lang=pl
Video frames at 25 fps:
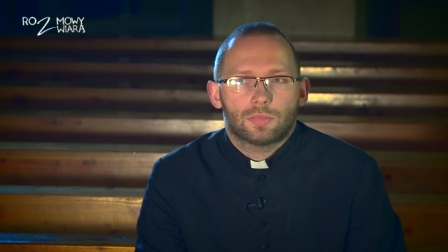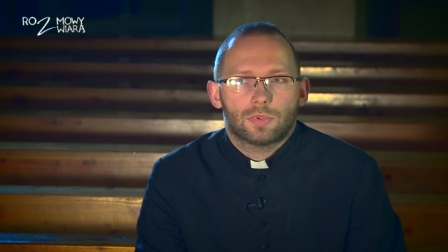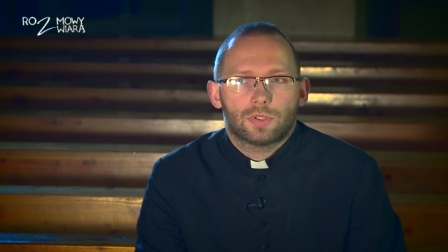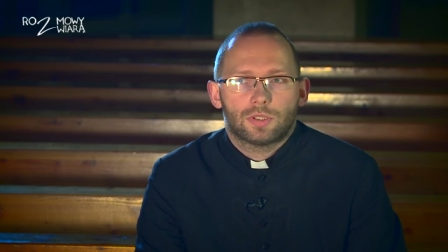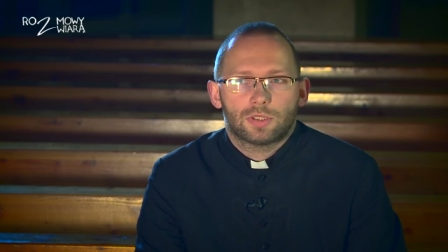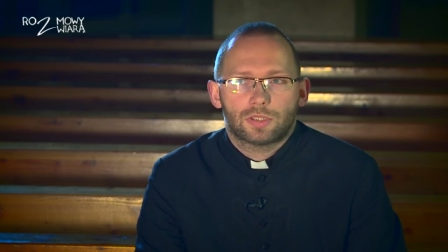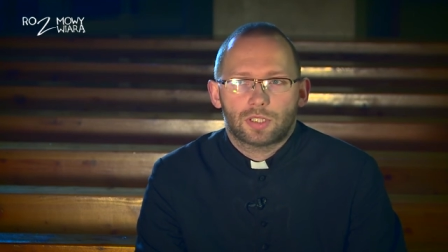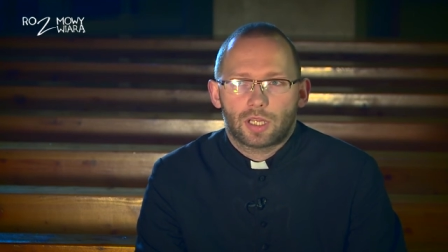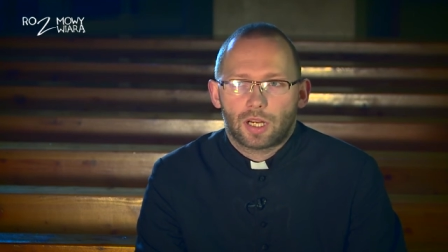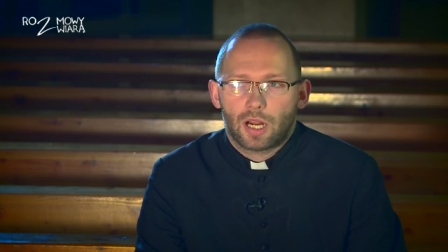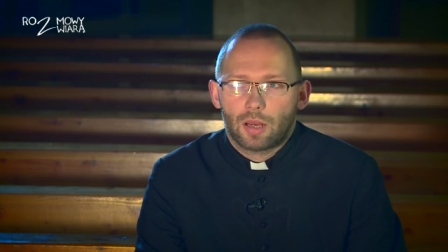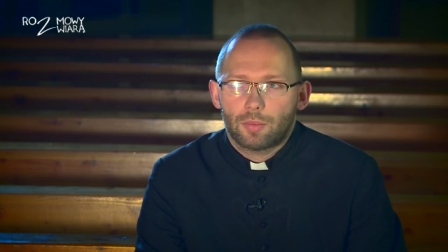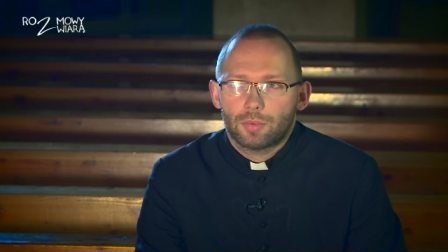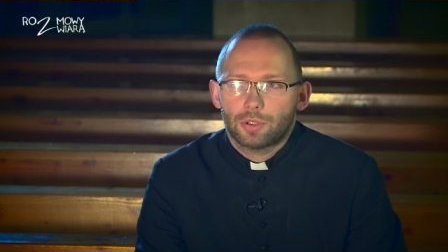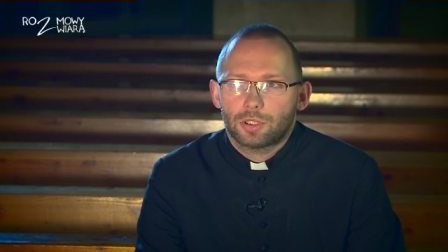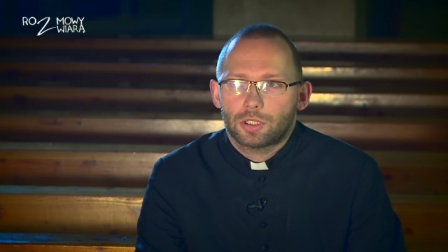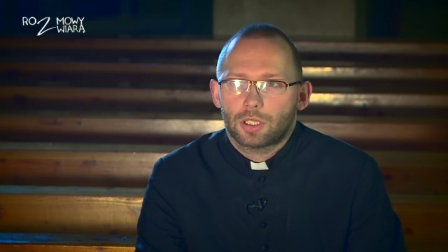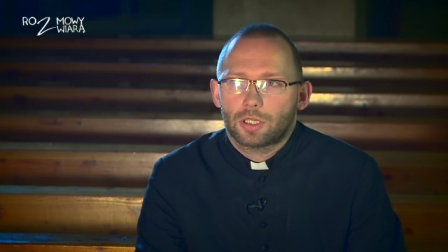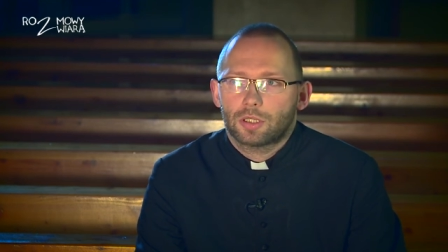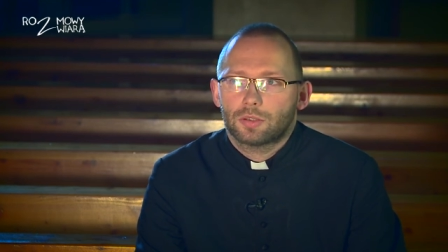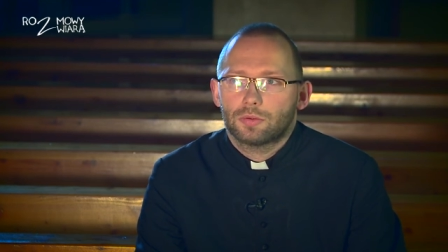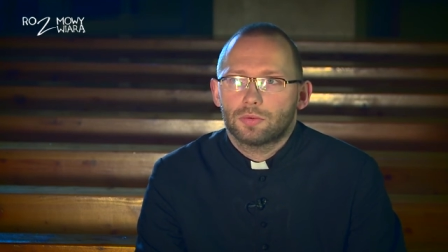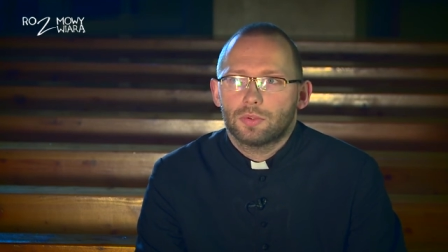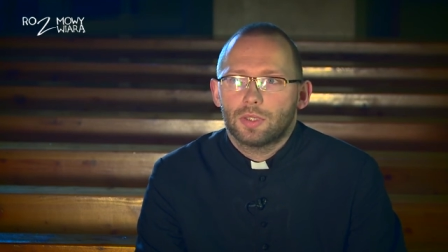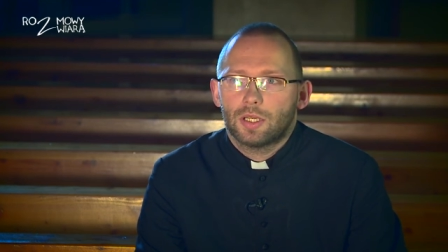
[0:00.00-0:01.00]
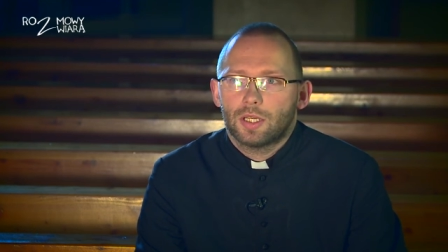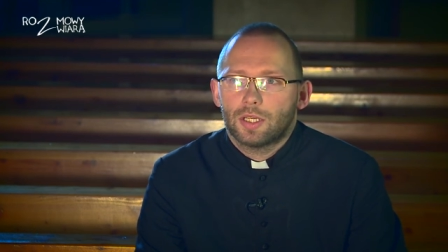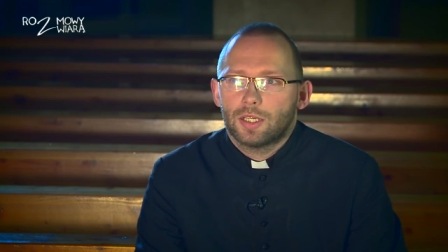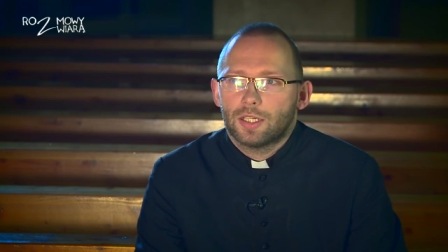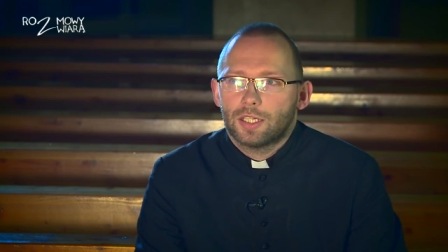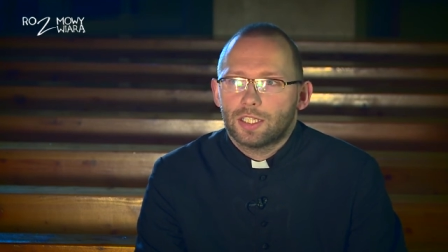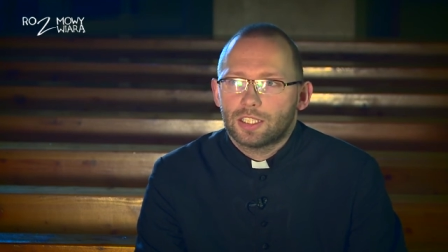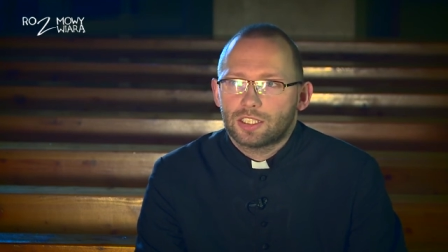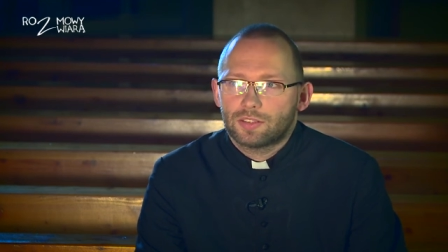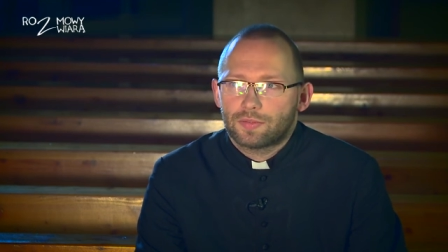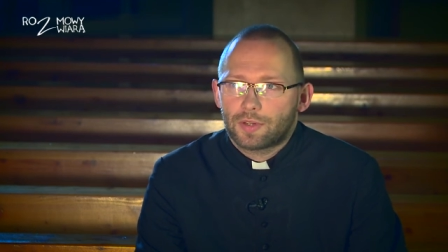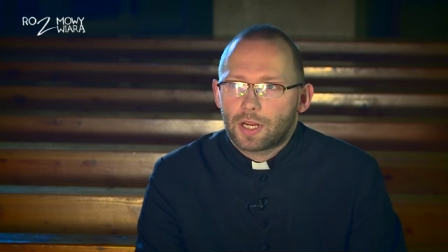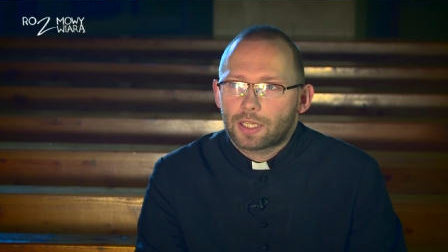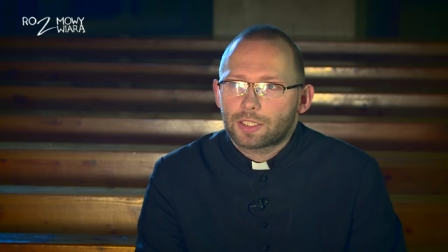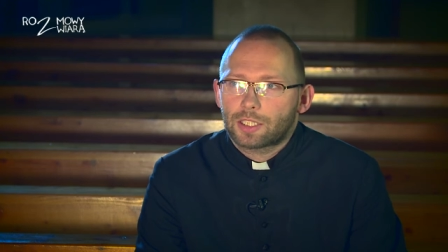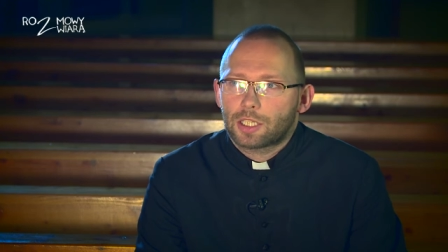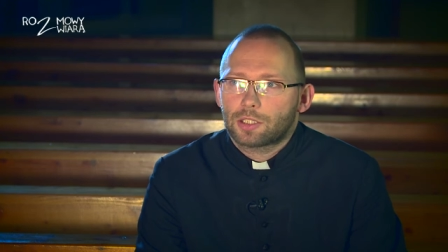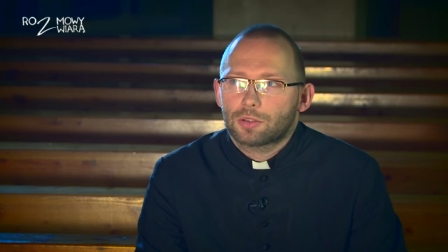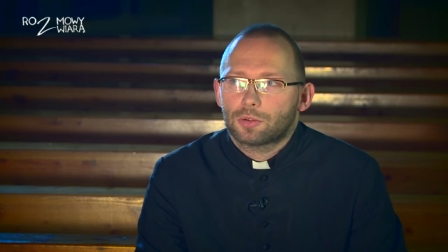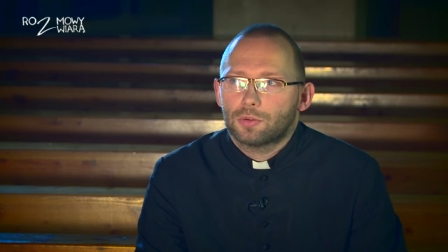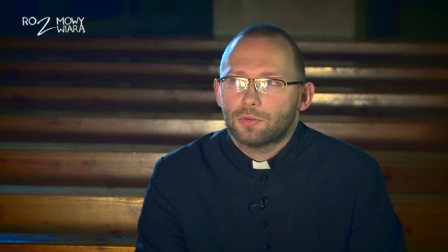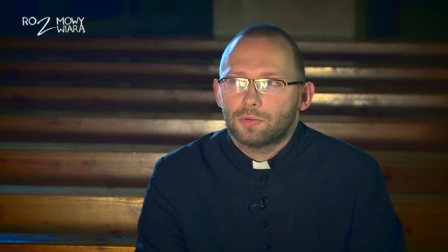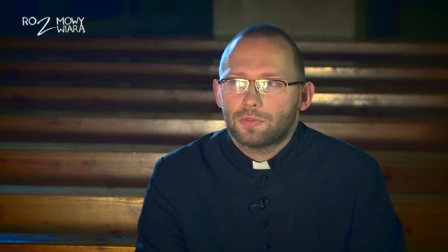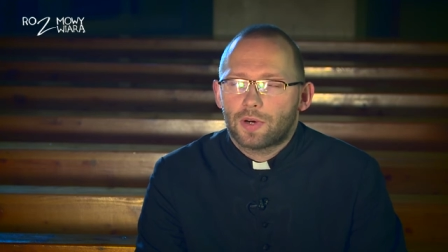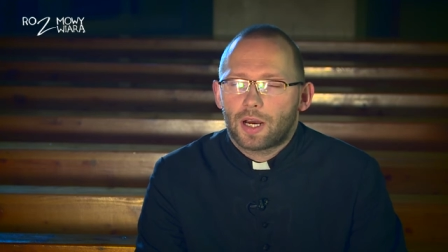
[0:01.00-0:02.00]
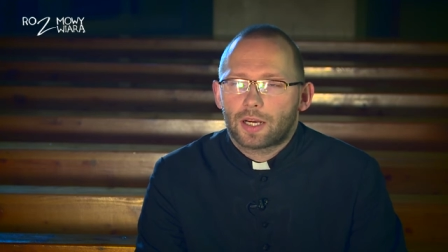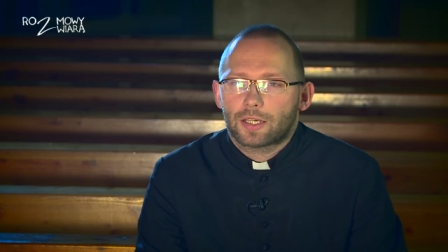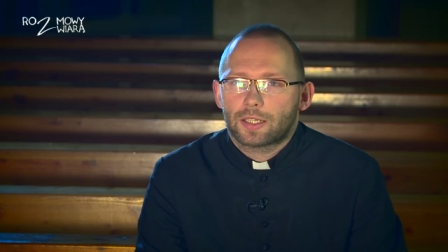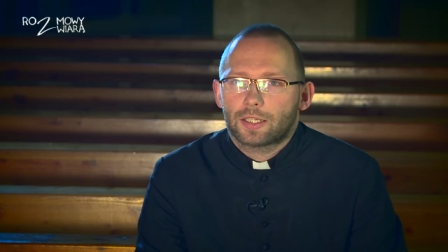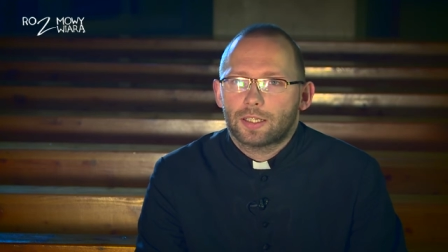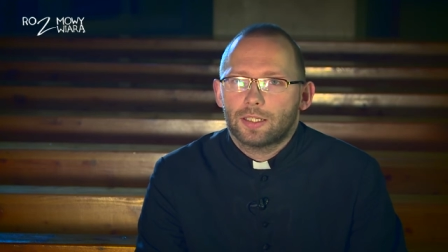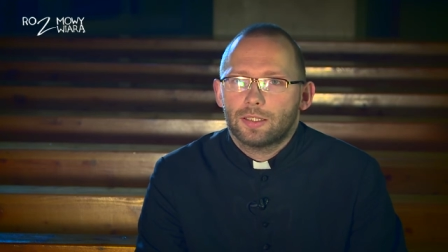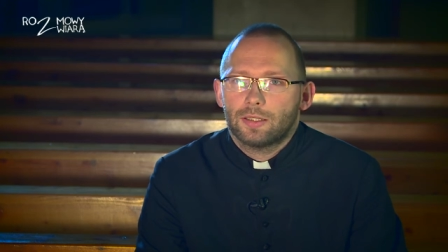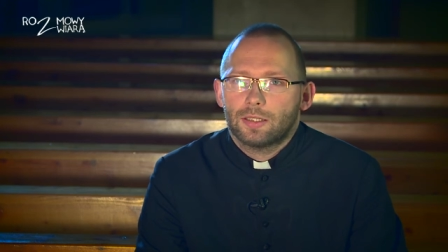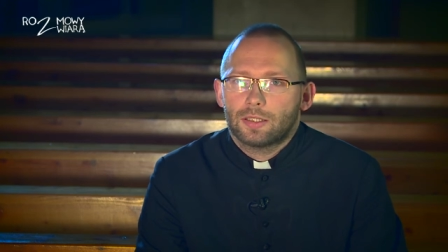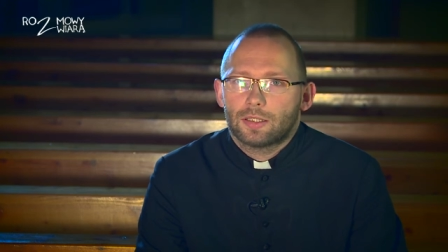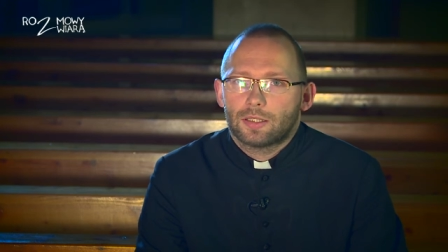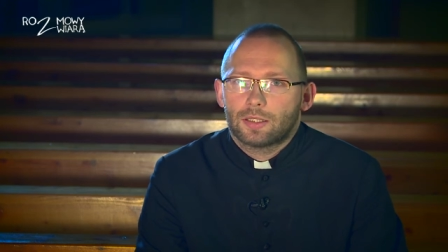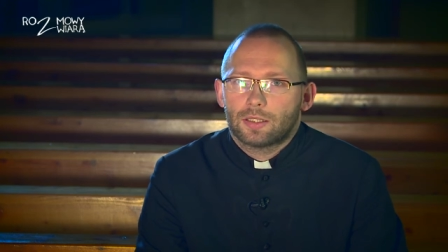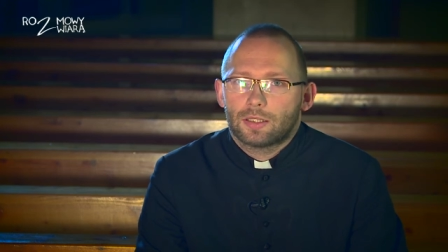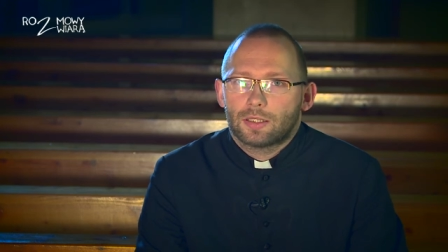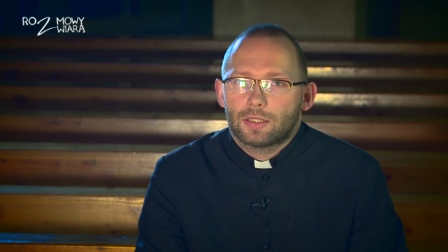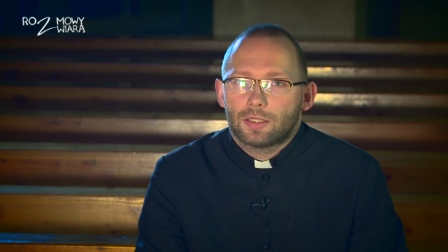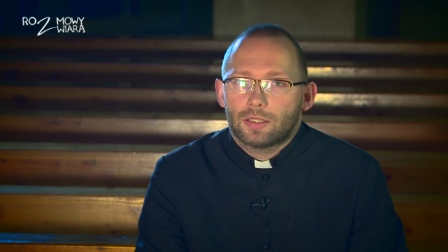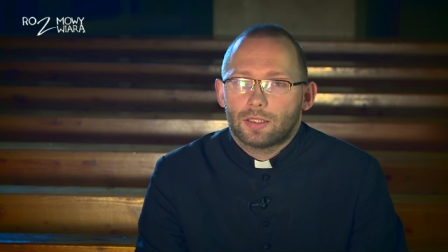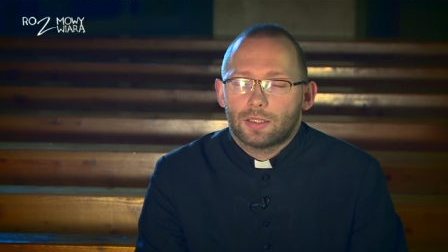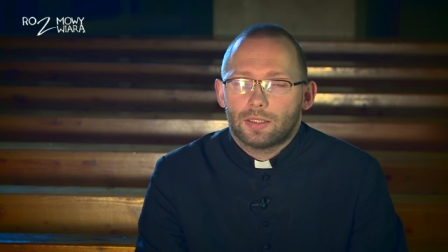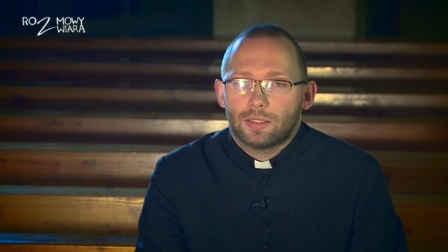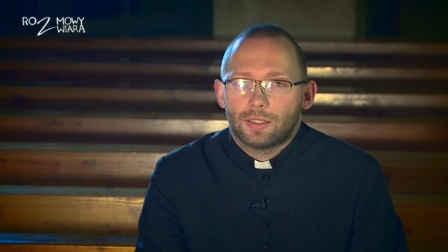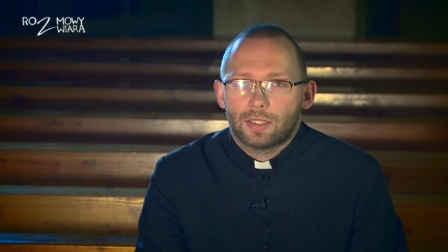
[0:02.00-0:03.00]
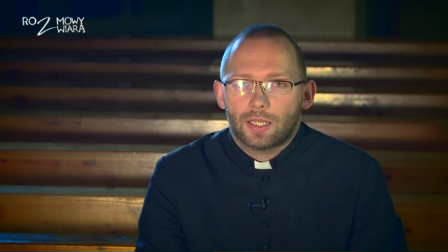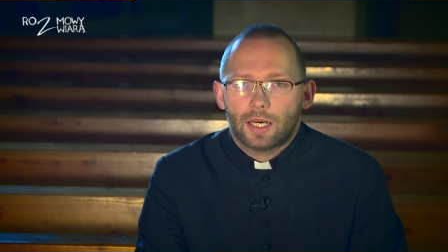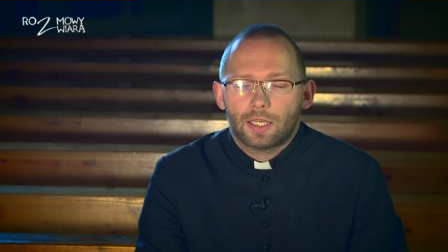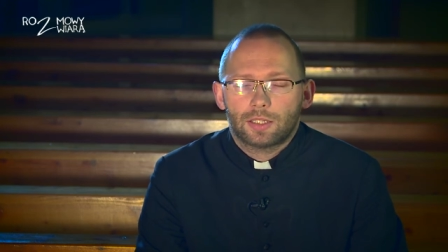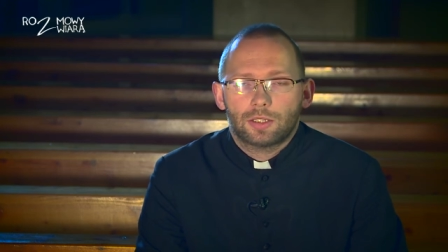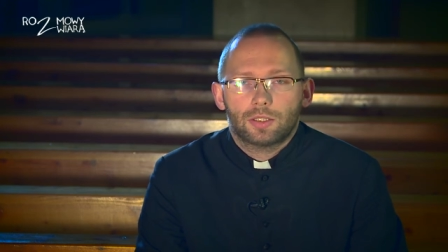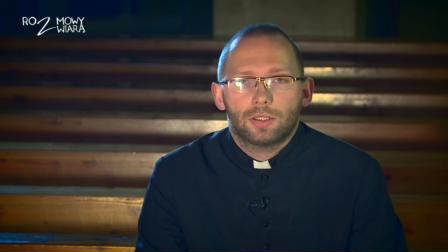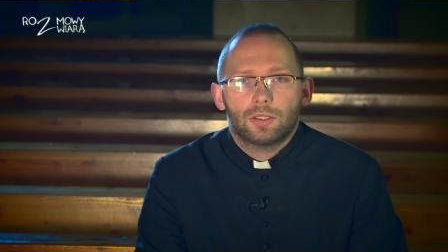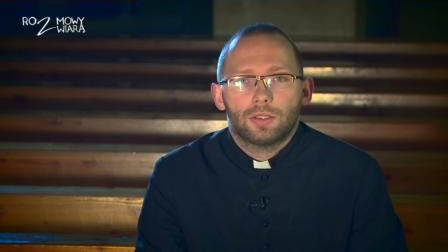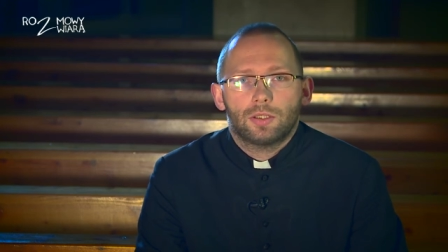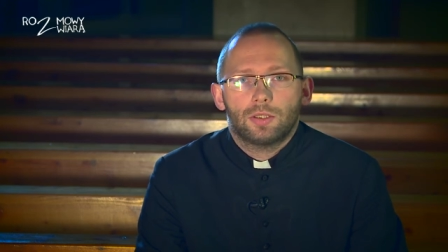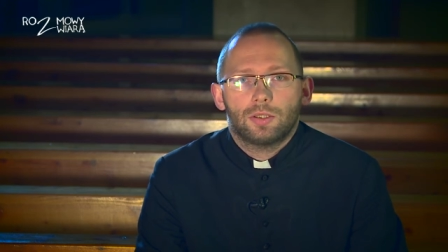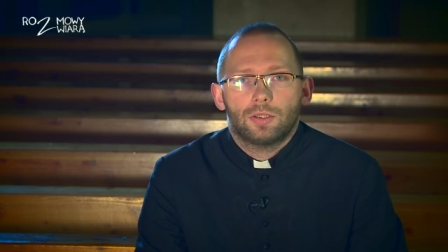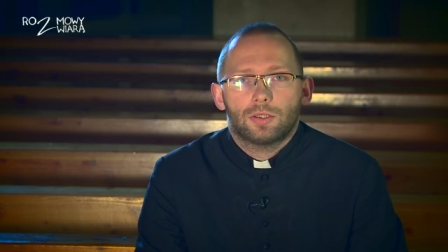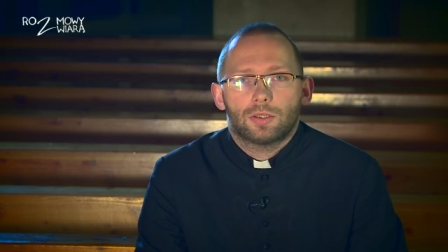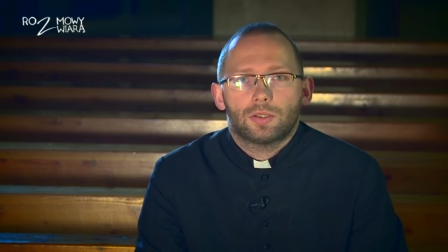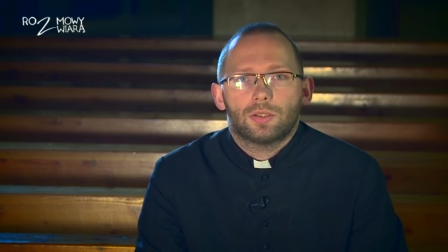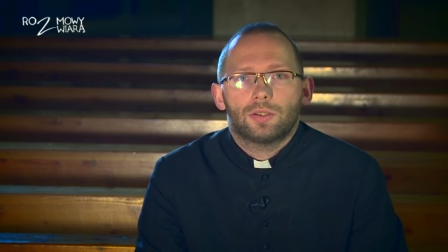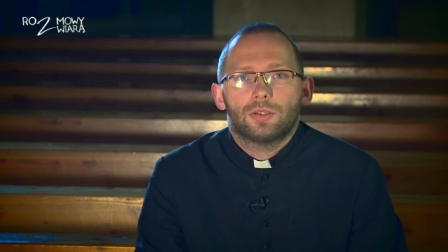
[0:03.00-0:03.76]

staramy się zwracać uwagę na to,